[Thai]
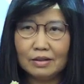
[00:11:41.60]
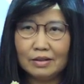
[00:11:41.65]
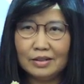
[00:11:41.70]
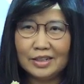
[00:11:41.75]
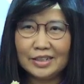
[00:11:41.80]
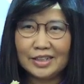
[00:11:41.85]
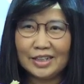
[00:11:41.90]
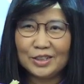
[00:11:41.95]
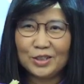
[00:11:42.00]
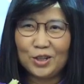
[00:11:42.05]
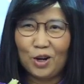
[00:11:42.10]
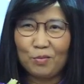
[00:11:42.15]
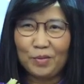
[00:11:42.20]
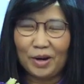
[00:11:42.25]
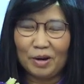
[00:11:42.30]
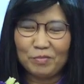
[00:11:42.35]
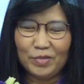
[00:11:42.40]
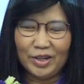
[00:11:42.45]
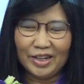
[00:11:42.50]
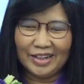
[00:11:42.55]
ดิฉันชอบ
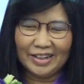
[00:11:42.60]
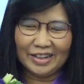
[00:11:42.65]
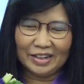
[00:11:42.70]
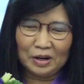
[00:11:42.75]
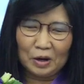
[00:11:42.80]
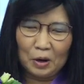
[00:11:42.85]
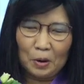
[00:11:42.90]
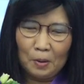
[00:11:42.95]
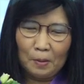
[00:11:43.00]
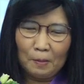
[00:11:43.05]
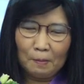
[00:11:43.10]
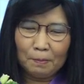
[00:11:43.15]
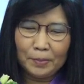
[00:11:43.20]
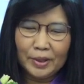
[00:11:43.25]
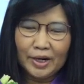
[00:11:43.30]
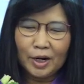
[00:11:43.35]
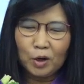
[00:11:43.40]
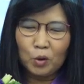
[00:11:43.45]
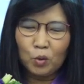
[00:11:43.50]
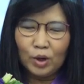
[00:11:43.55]
คำนี้
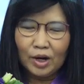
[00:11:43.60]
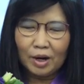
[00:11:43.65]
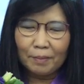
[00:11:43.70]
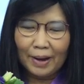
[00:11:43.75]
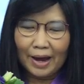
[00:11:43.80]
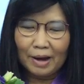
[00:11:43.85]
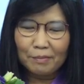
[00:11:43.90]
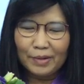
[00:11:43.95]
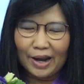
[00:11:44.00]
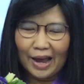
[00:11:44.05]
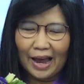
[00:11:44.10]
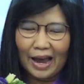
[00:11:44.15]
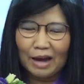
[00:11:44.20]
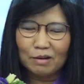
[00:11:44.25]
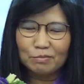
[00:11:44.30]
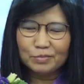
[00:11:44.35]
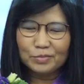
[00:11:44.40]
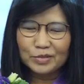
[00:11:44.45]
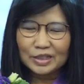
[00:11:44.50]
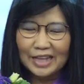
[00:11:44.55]
เพื่อคุณภาพ
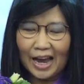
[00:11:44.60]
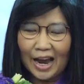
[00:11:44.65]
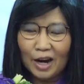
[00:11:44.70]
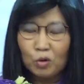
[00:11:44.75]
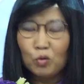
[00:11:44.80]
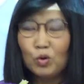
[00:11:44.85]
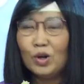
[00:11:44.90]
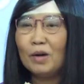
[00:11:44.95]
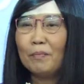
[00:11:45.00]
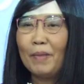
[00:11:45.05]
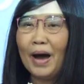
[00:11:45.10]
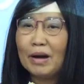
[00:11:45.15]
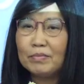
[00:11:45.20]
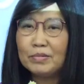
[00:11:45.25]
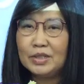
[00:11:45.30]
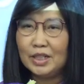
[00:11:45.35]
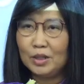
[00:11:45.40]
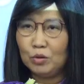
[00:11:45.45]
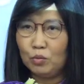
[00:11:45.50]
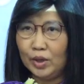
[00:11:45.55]
น้ำสร้างคุณภาพ
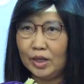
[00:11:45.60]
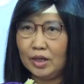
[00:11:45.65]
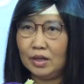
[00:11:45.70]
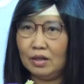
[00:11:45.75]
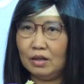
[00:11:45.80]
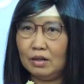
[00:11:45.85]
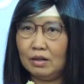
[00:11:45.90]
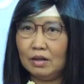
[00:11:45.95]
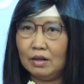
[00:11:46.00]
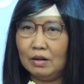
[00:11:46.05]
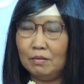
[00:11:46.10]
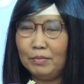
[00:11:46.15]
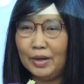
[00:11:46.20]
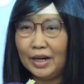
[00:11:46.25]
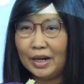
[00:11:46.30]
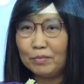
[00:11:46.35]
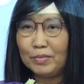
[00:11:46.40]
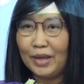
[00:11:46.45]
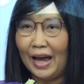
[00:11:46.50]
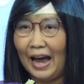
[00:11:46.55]
ชีวิตมี
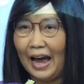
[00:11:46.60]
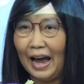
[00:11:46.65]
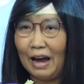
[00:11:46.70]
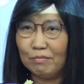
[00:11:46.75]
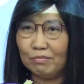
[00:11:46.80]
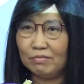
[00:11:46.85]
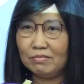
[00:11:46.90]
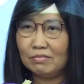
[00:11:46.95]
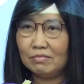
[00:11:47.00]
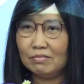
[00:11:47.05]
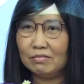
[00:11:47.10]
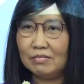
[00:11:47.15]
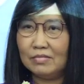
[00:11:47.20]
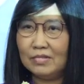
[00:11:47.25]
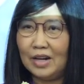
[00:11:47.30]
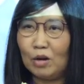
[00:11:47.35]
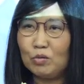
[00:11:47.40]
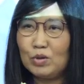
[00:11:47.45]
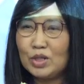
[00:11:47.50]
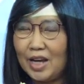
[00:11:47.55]
คำถาม
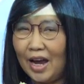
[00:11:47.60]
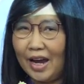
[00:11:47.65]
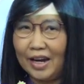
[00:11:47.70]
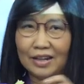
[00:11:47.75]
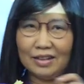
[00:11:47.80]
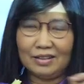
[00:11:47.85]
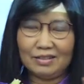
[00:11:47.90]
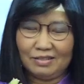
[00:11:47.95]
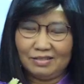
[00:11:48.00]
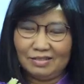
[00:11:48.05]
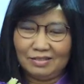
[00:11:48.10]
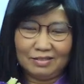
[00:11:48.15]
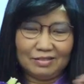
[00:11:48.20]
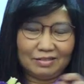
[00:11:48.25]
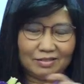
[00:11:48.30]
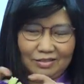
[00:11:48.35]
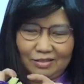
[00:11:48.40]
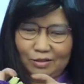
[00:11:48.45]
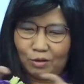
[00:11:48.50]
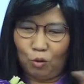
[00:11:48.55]
นักวิจัย
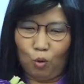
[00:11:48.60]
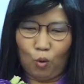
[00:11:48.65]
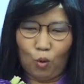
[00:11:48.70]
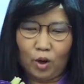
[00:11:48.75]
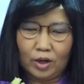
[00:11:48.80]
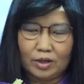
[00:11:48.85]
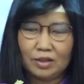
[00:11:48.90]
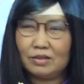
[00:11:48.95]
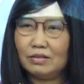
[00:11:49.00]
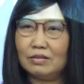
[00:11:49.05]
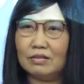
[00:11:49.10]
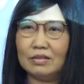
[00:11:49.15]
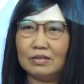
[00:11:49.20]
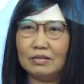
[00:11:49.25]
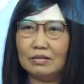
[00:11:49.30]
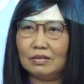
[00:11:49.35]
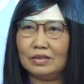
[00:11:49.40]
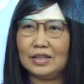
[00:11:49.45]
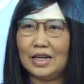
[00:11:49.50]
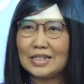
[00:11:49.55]
โค้ช
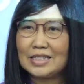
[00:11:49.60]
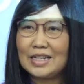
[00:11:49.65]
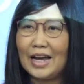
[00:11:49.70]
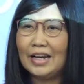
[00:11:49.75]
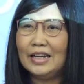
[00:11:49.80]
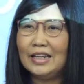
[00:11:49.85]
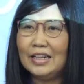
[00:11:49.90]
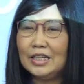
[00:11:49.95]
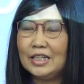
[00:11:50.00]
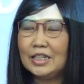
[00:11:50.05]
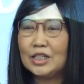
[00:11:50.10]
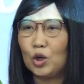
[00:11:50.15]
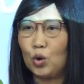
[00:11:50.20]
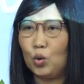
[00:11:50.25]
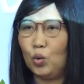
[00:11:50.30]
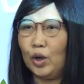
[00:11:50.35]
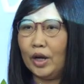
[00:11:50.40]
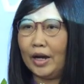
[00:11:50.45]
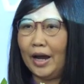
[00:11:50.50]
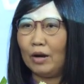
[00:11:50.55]
เซสชันนี้ที่จะ
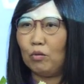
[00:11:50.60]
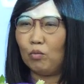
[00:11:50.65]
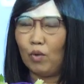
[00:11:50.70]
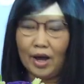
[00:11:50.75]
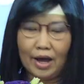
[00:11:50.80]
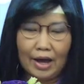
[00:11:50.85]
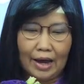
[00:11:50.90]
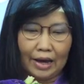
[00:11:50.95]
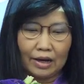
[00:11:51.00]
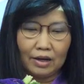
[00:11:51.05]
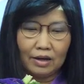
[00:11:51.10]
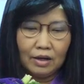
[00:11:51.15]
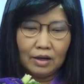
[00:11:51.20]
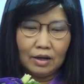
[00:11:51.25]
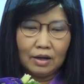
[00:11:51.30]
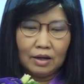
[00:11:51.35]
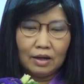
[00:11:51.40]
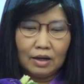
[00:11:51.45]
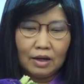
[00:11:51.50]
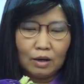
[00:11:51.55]
คุยกันว่า
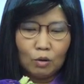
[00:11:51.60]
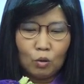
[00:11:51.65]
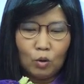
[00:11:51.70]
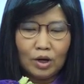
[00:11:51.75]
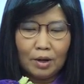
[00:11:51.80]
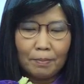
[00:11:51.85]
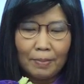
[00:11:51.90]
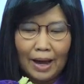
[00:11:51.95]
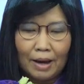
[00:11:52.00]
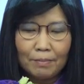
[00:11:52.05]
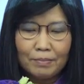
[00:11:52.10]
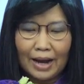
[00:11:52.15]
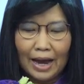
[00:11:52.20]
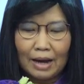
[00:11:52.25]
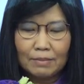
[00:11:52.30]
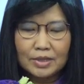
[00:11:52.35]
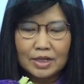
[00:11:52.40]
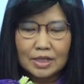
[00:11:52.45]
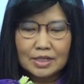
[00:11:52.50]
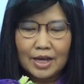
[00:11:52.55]
คุณภาพ
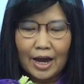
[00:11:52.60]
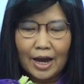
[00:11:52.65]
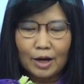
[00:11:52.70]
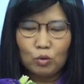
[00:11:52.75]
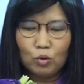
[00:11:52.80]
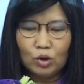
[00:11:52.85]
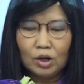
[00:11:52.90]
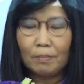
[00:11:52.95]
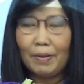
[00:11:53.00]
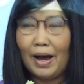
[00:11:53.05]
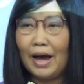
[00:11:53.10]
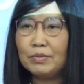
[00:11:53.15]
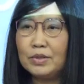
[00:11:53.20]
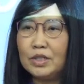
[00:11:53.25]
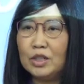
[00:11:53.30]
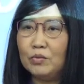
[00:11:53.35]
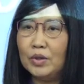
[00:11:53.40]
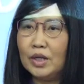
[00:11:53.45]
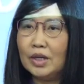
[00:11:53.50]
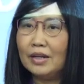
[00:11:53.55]
น้ำจะสร้างคุณภาพ
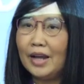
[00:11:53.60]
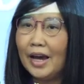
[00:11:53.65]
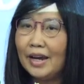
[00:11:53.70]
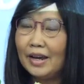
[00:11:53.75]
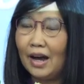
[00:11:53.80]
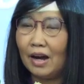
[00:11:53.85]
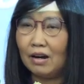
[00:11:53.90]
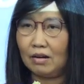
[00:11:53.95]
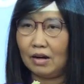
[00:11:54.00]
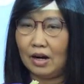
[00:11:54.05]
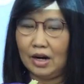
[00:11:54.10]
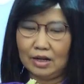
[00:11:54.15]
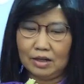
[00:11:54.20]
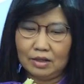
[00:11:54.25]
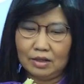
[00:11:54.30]
ชีวิตได้อย่างไร